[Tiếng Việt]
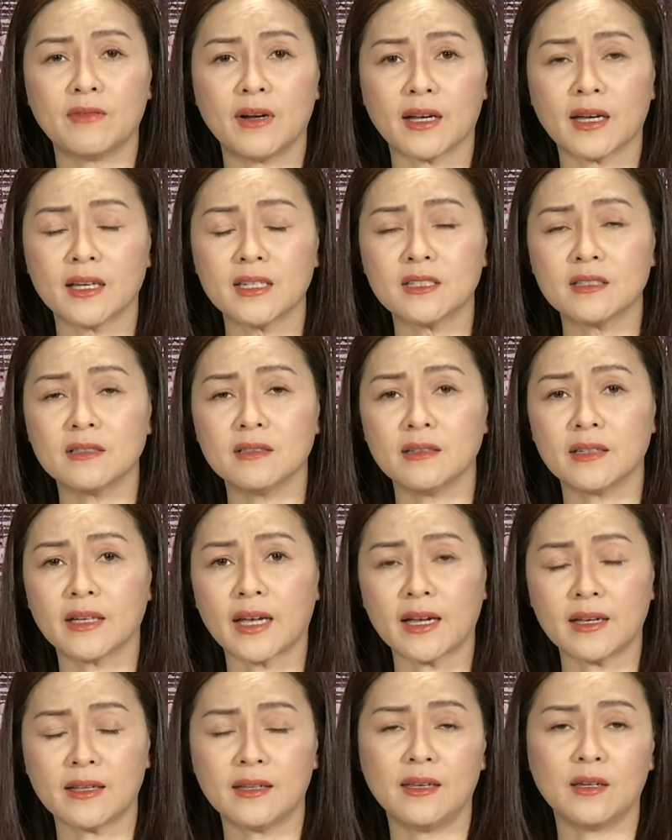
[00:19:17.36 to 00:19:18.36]
và cái sự
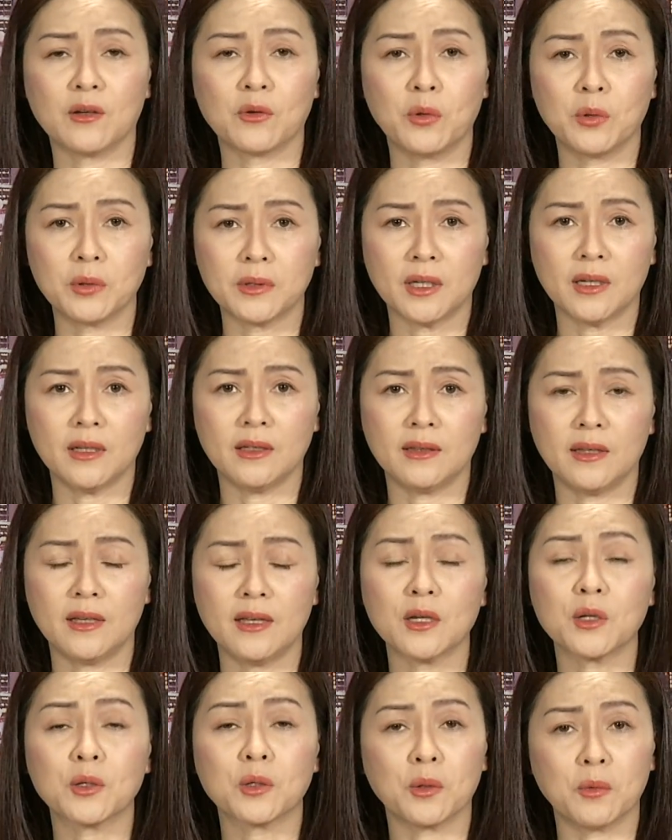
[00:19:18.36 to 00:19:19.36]
khắc nghiệt của thời
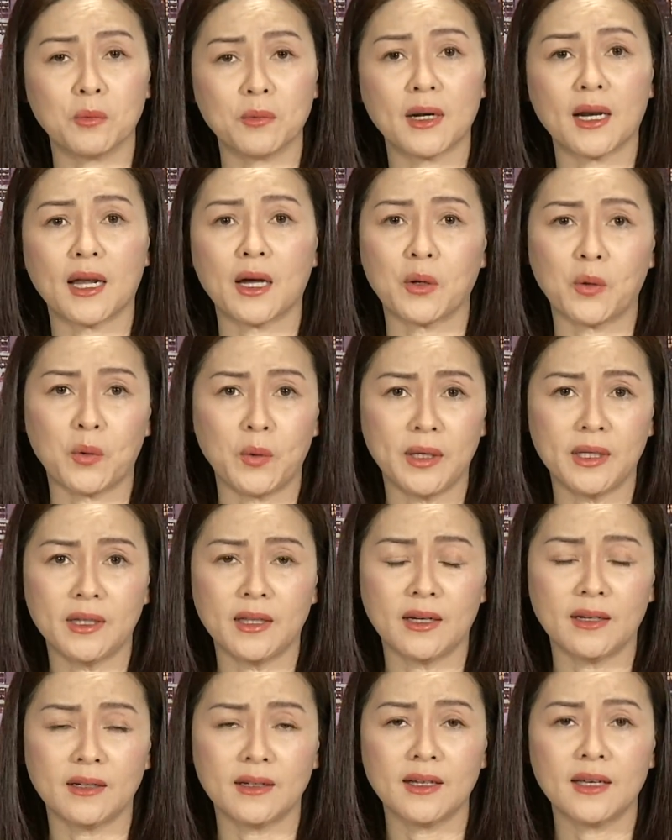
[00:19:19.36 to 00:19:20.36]
tiết cũng là
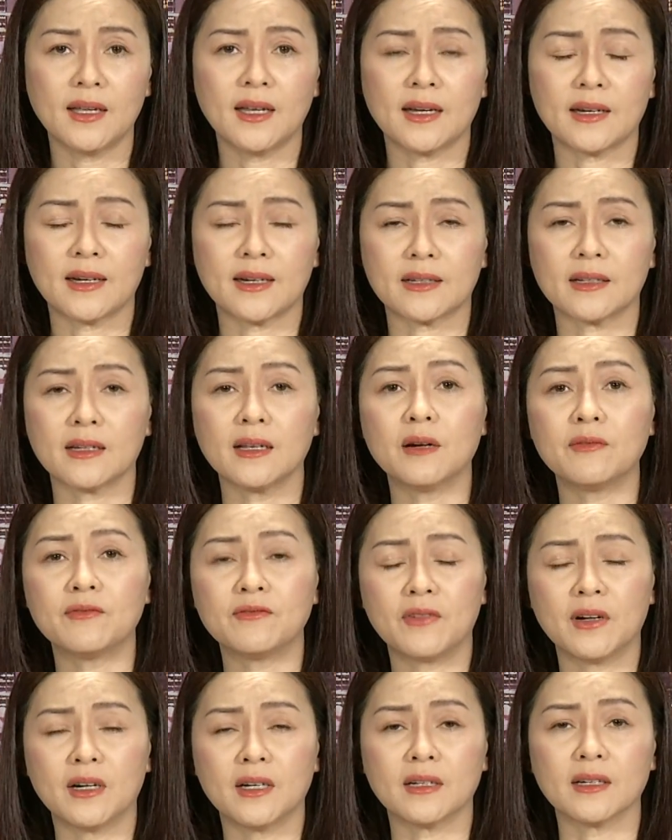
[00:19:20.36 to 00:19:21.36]
nguyên nhân góp
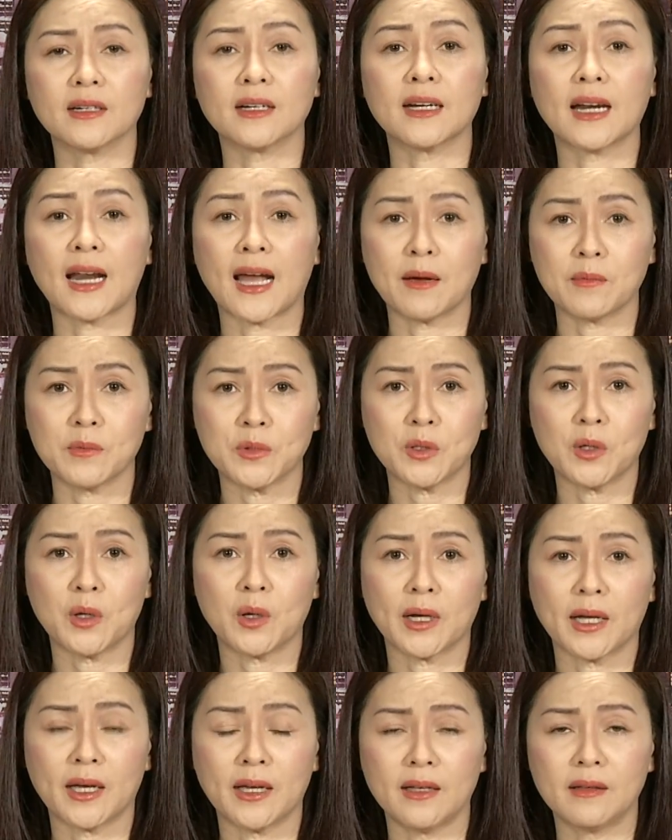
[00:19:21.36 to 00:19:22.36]
phần làm
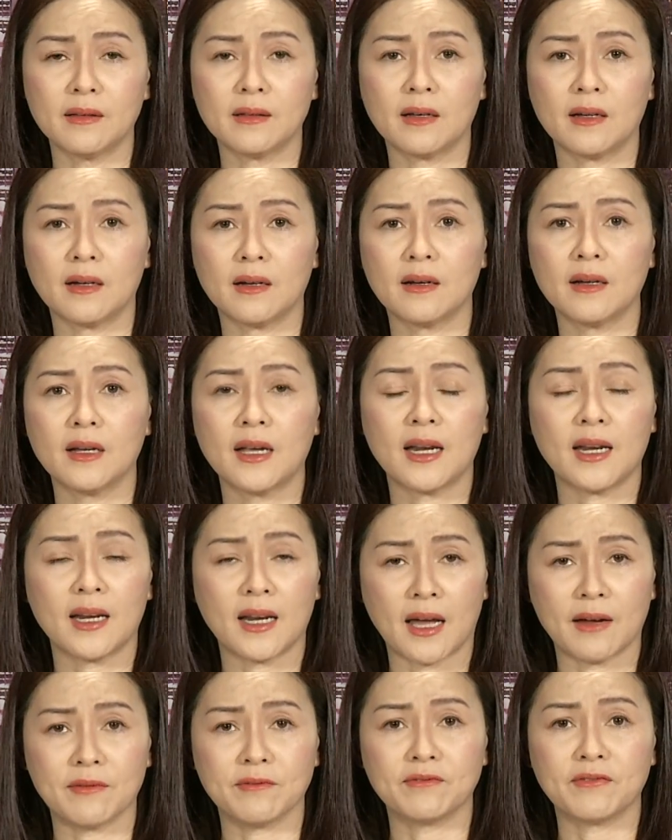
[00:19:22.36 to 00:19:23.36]
cho cái ờ,
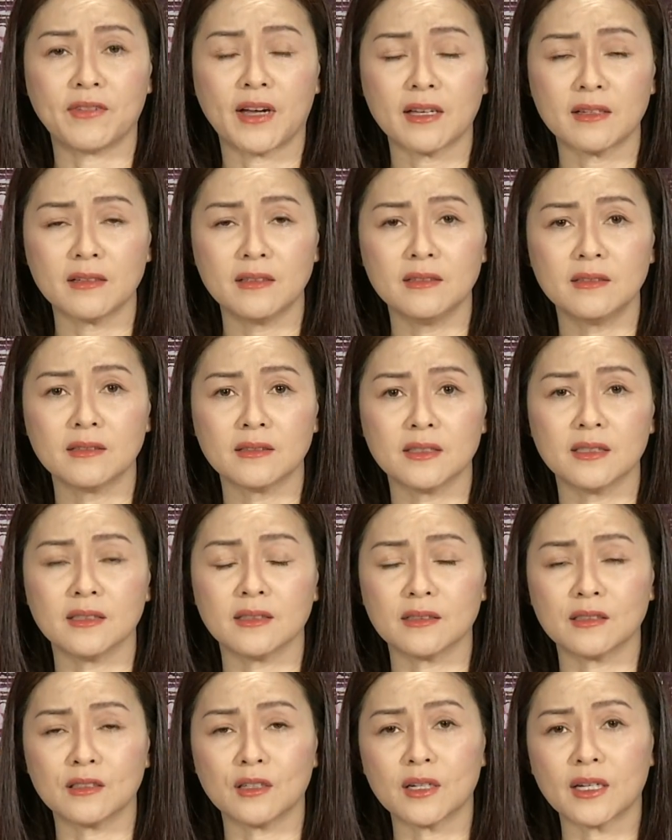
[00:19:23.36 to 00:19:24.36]
lạm phát lương
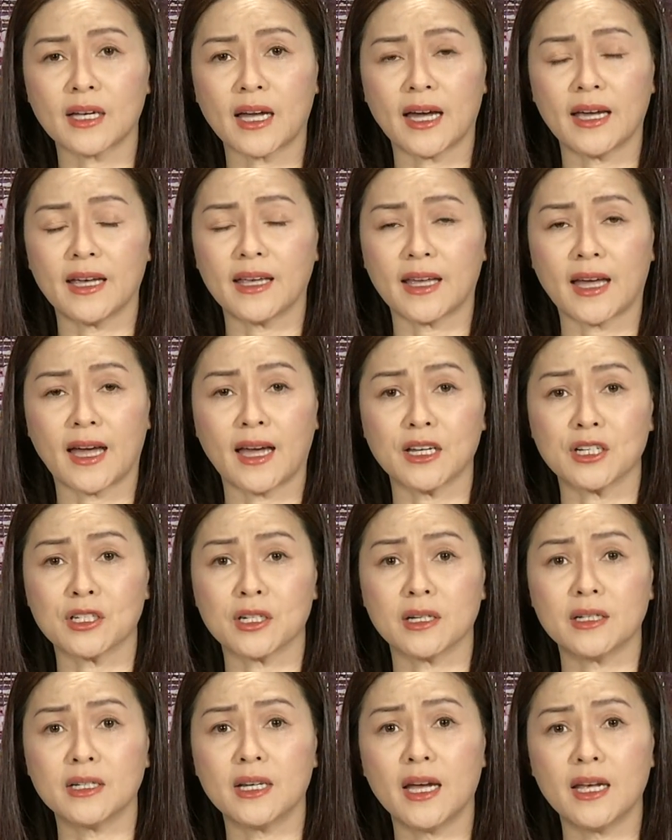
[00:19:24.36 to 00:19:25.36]
thực nó ngày càng
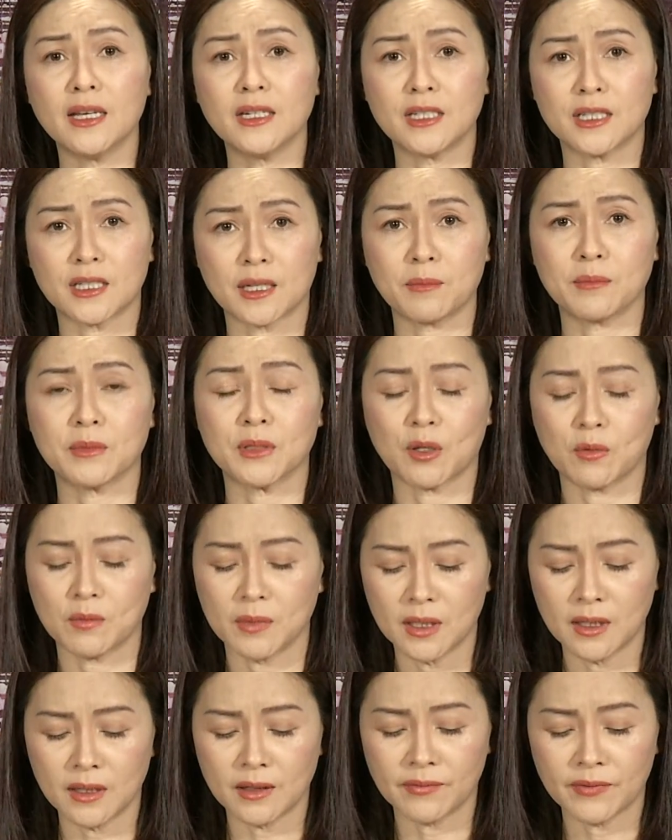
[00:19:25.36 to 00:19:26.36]
trở nên trầm
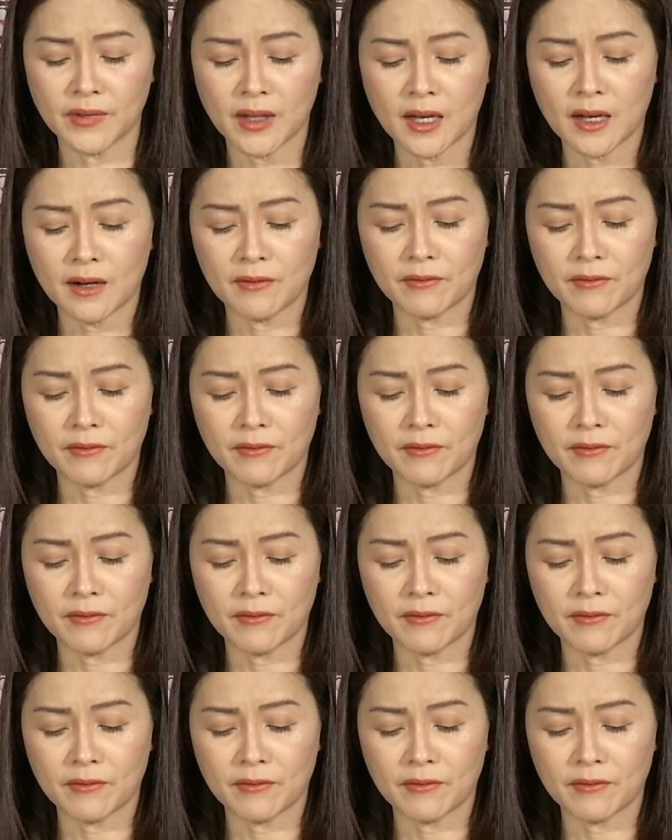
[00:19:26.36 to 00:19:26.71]
trọng hơn